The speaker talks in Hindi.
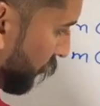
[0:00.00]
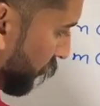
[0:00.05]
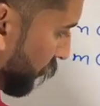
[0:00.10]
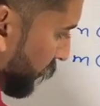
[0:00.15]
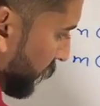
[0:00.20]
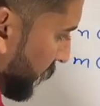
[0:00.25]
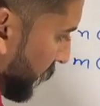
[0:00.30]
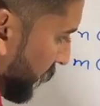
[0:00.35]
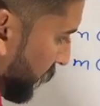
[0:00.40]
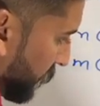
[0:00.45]

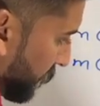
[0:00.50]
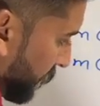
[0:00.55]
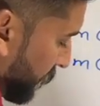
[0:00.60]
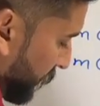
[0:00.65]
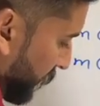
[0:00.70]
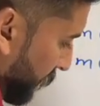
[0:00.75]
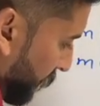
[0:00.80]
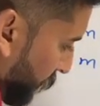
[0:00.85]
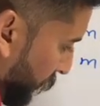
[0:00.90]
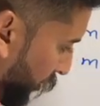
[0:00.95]
होता है
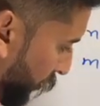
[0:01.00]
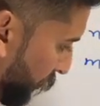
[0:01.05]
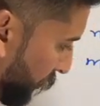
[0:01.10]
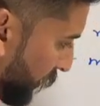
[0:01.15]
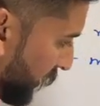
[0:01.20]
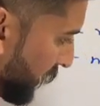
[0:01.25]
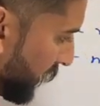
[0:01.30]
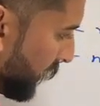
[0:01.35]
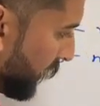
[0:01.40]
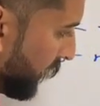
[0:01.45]

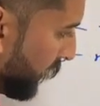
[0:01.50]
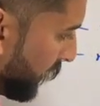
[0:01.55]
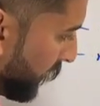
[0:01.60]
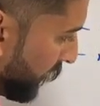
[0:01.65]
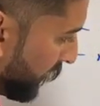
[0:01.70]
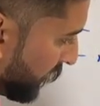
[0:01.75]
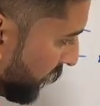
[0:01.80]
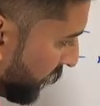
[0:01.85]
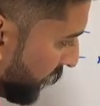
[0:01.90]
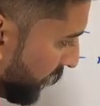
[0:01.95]
प्रॉपर्टी
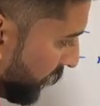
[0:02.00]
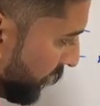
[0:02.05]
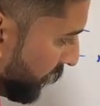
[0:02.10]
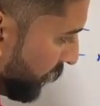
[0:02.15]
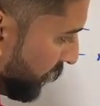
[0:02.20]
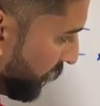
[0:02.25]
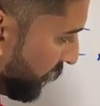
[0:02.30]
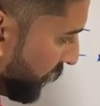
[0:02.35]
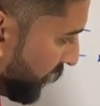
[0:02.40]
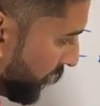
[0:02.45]

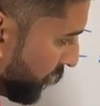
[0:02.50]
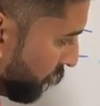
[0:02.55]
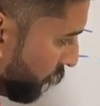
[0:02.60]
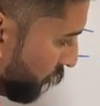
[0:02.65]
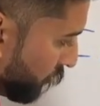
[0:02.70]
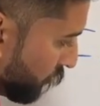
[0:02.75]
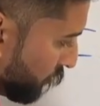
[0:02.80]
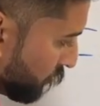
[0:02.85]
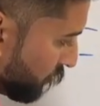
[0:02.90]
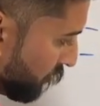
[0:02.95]
ये दोनों